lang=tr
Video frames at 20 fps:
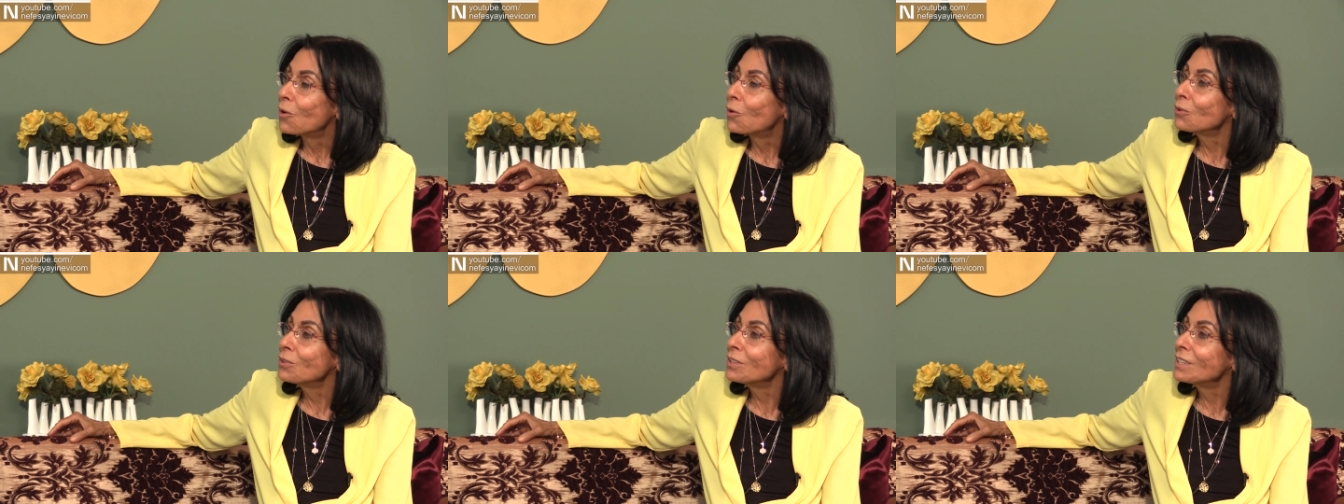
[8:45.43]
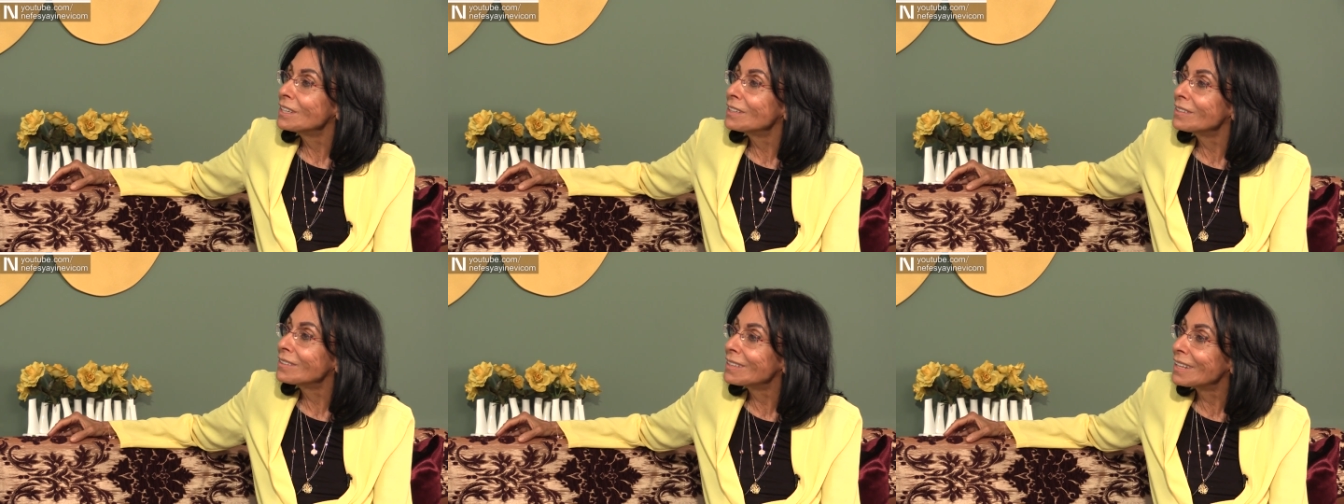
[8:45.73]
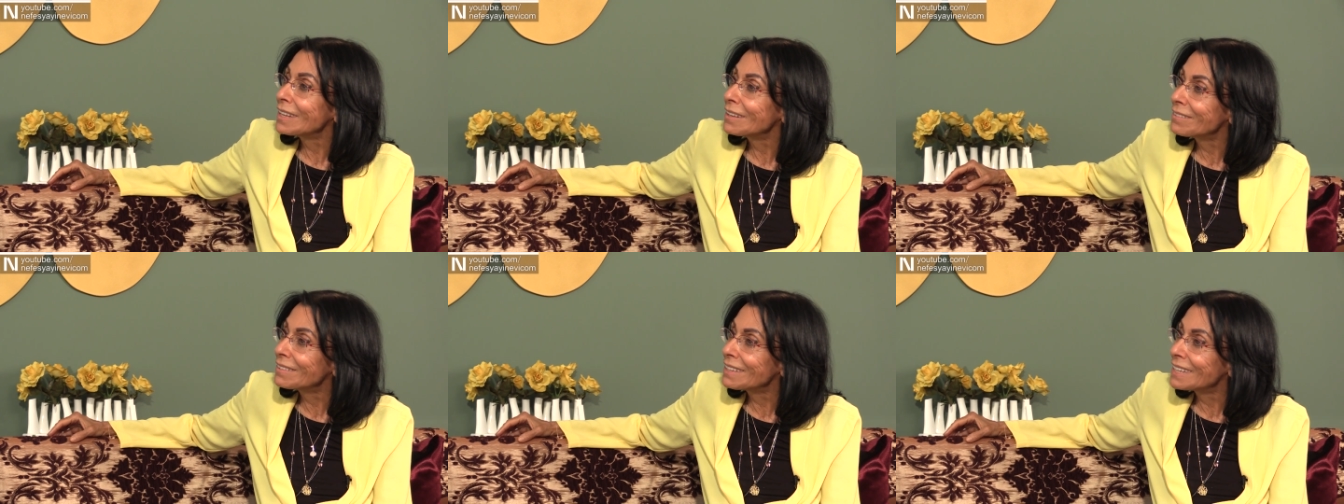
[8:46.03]
Onları
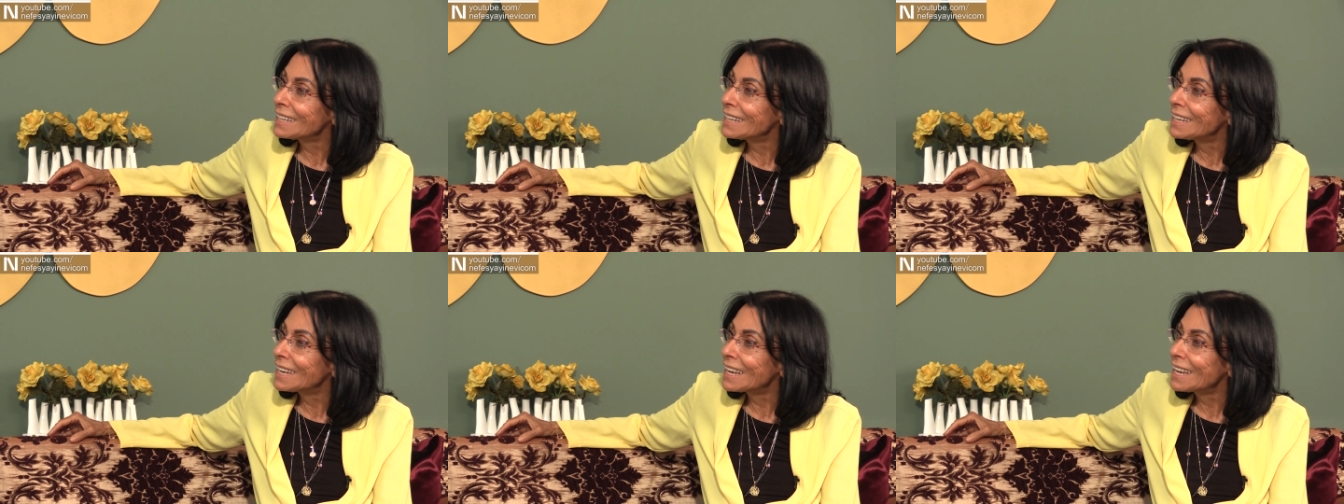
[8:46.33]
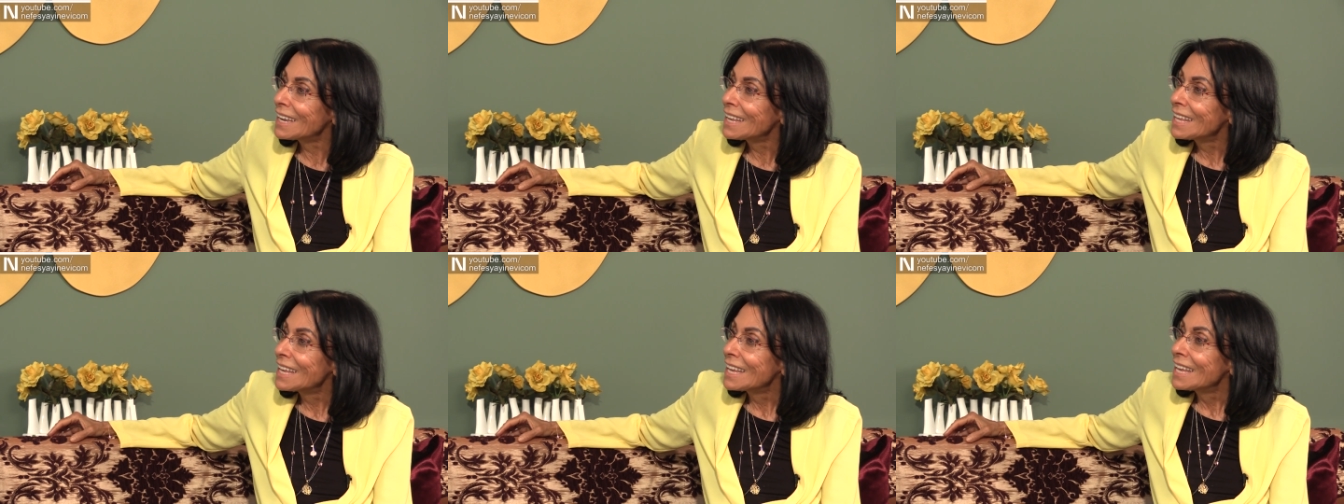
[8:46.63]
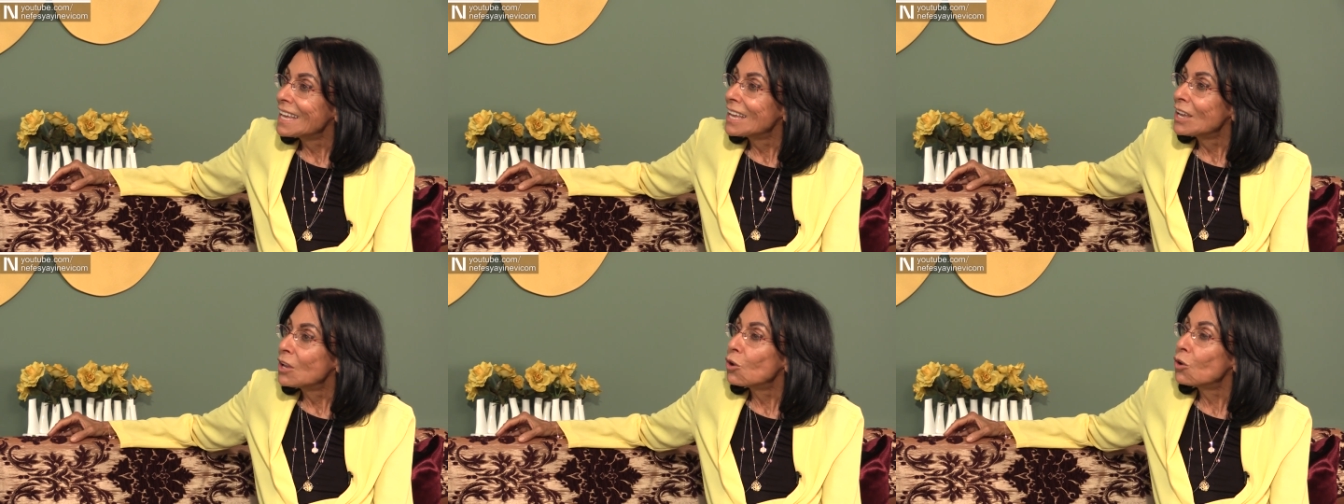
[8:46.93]
sevgiyle
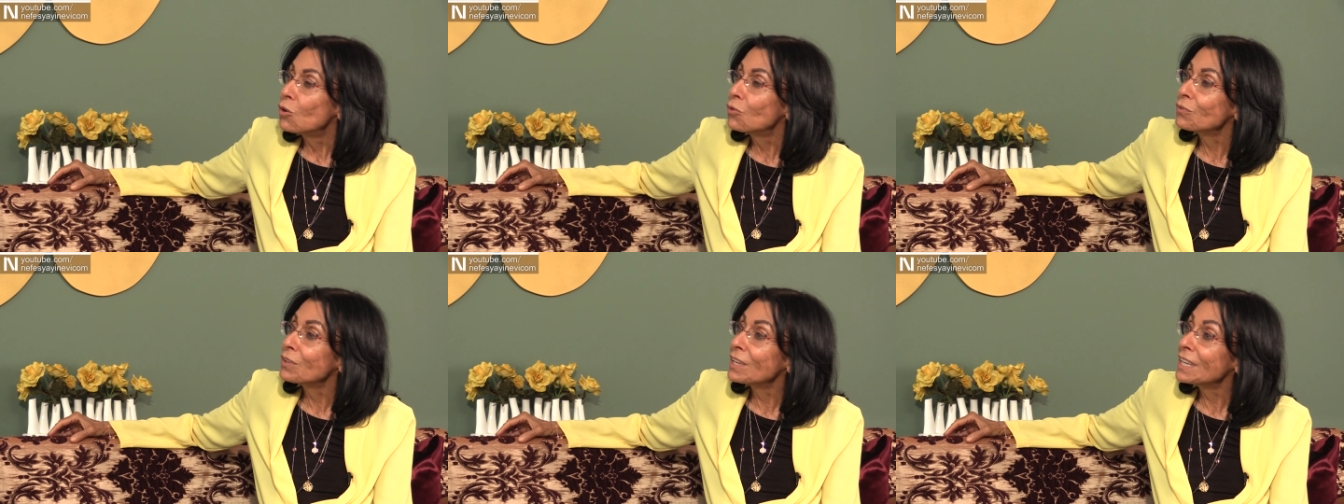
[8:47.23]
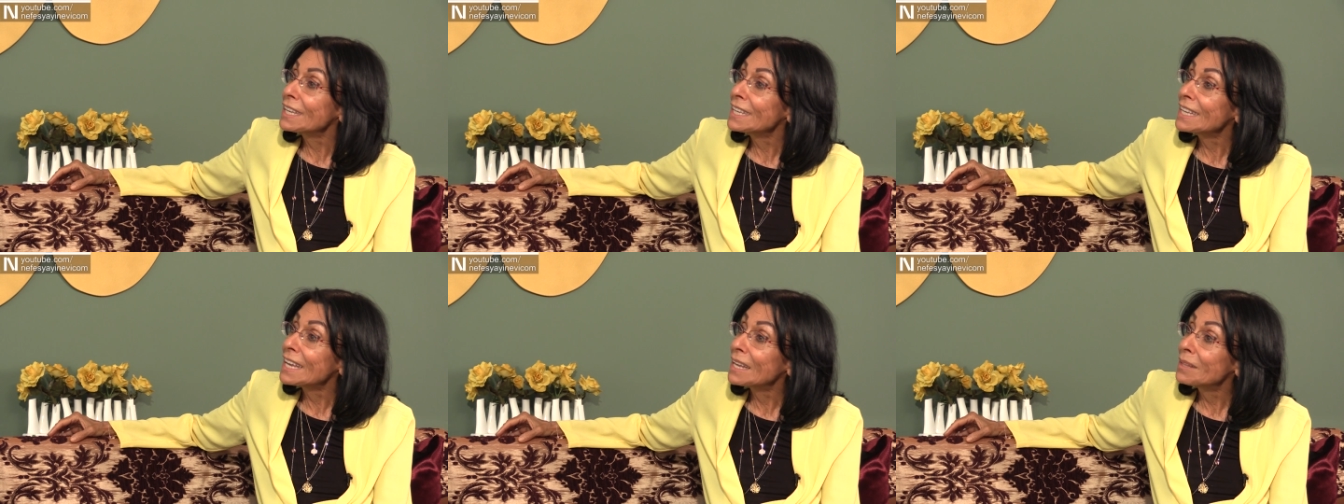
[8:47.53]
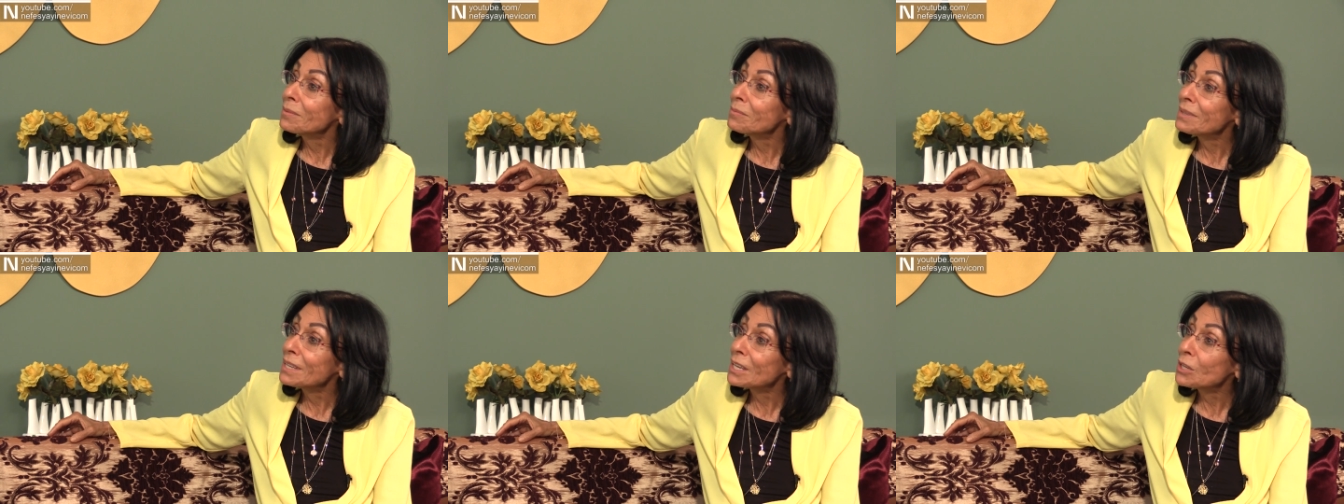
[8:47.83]
öfkeyi
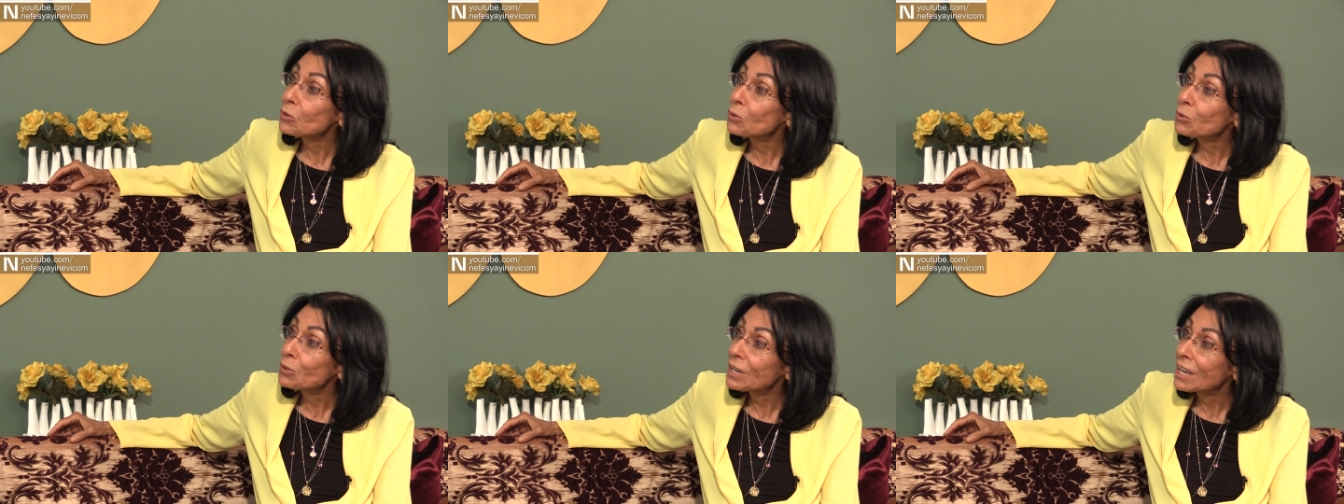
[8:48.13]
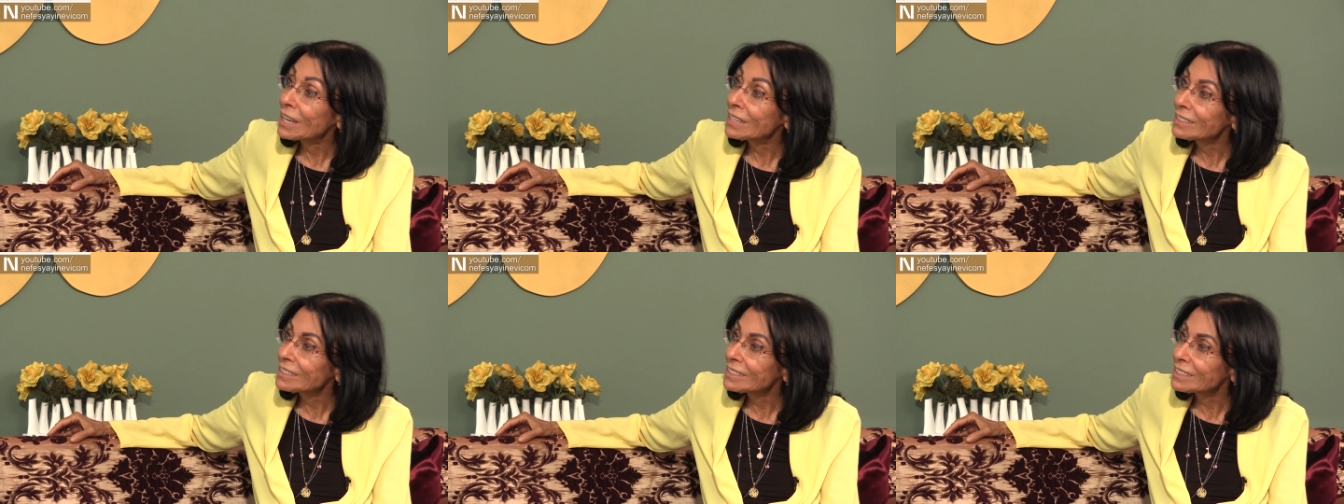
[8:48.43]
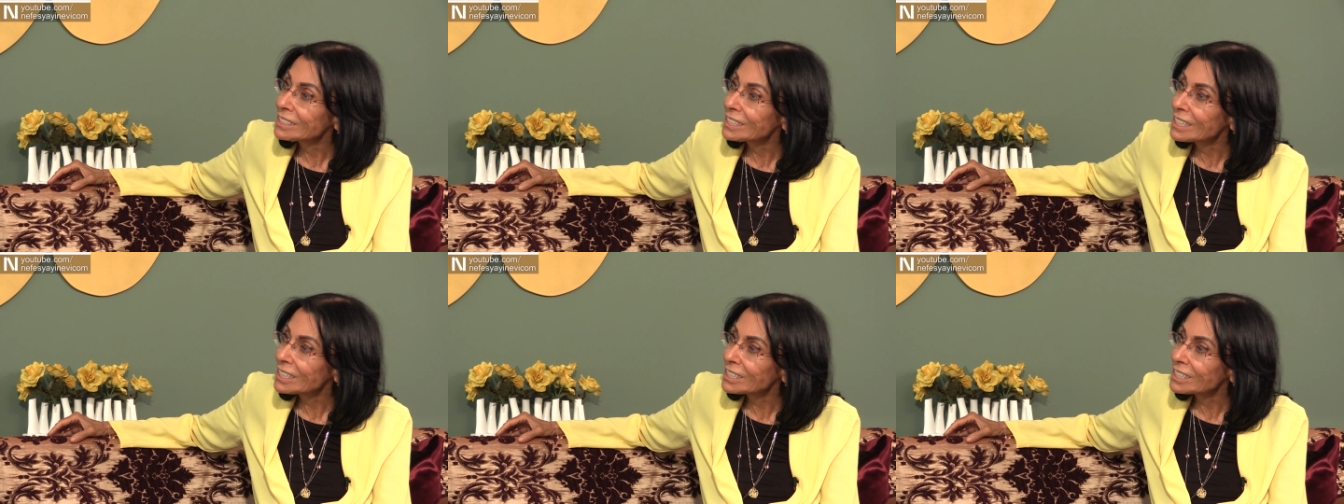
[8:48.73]
yenmeye
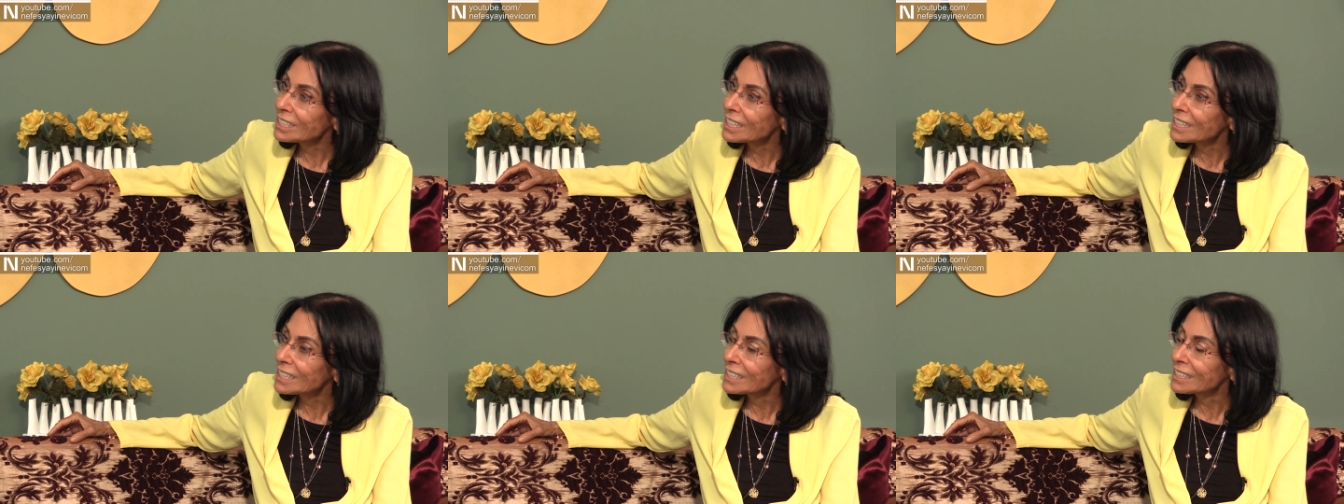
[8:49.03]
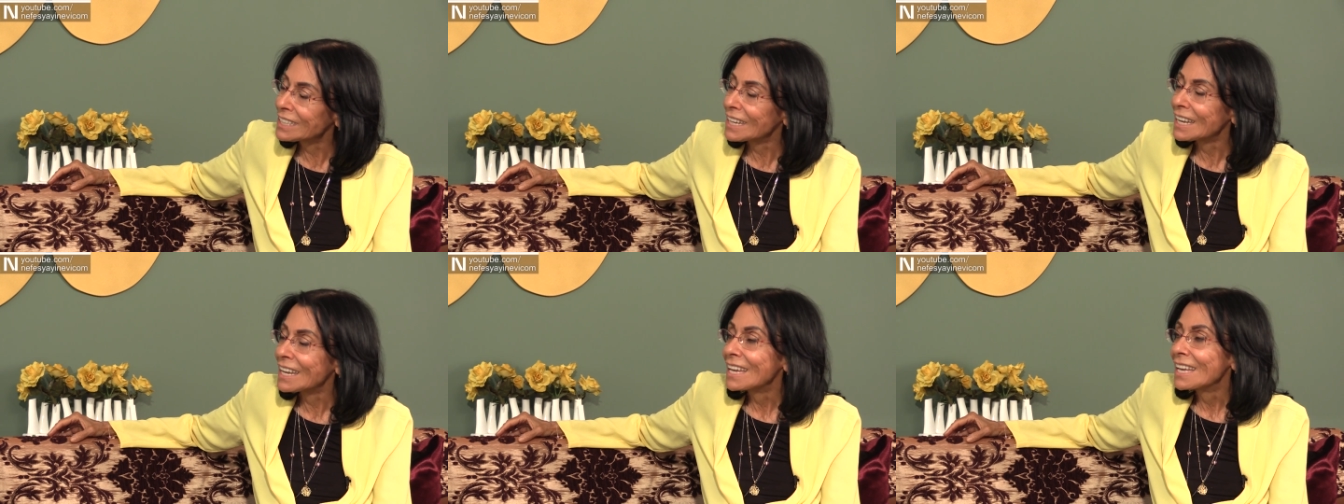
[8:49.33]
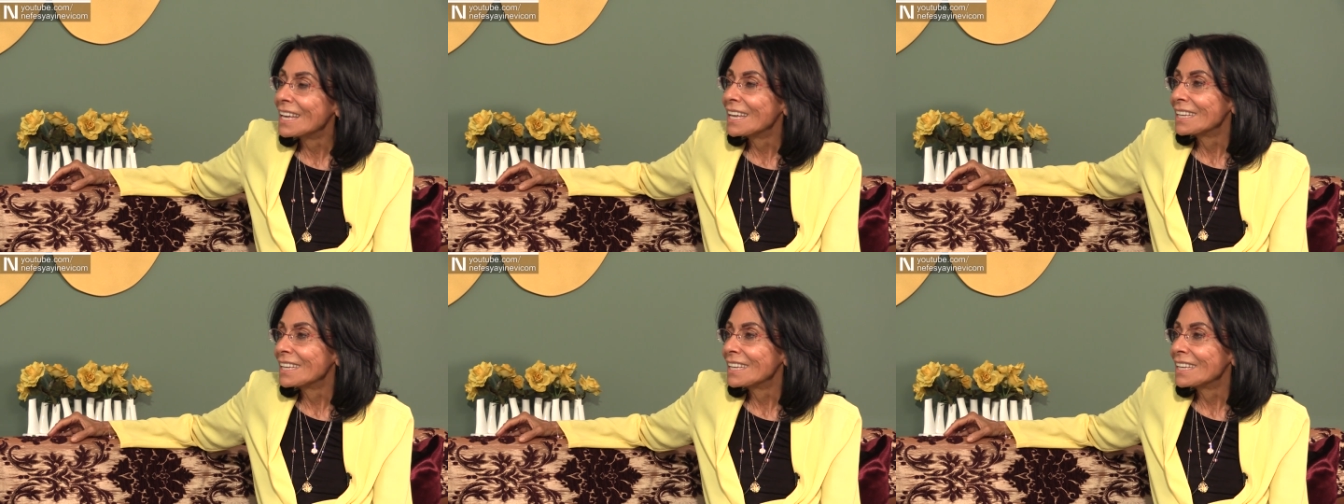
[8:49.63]
yönlendirecek şekilde